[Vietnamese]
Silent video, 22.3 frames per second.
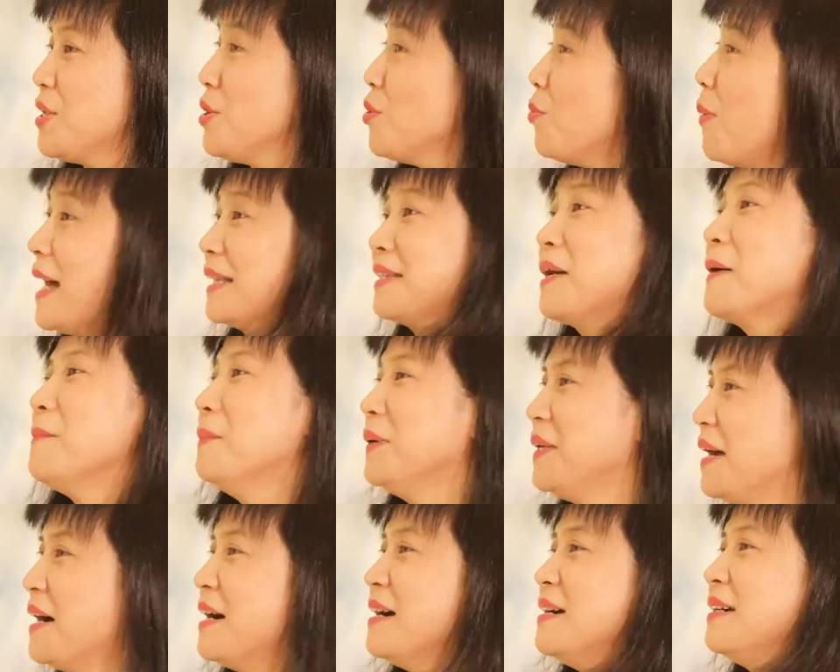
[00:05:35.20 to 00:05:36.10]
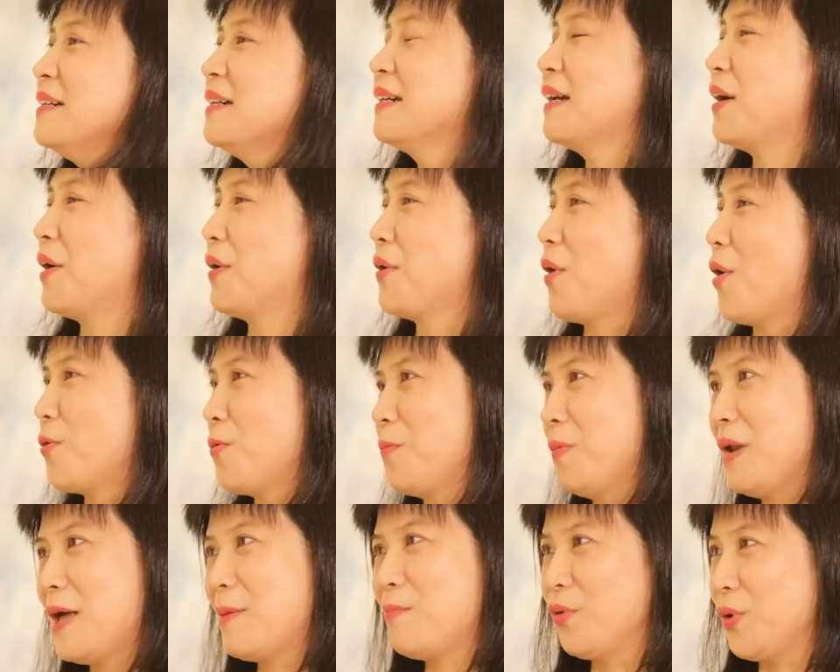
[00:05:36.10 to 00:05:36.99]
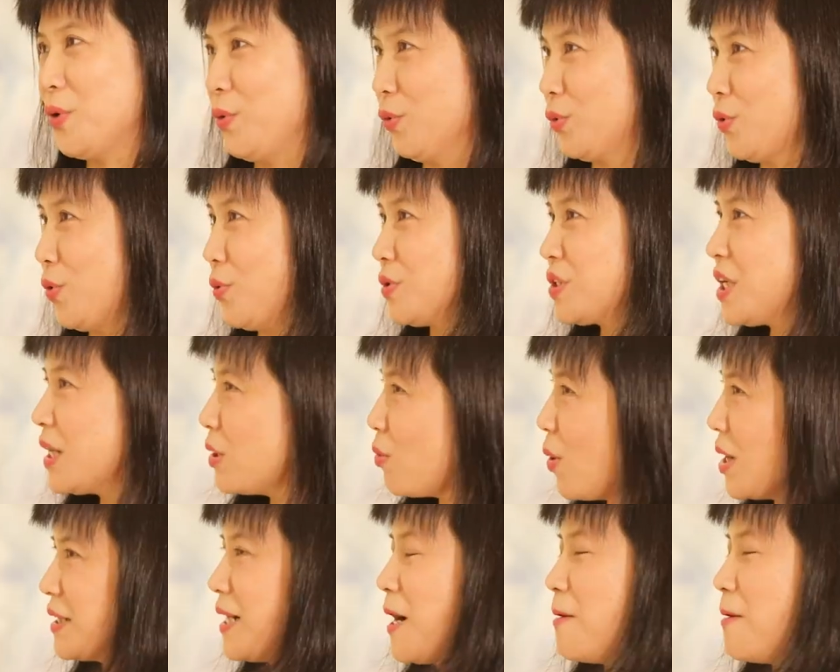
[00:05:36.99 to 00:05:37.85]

yêu bản thân mình hơn cả đó cũng là một yếu tố rất quan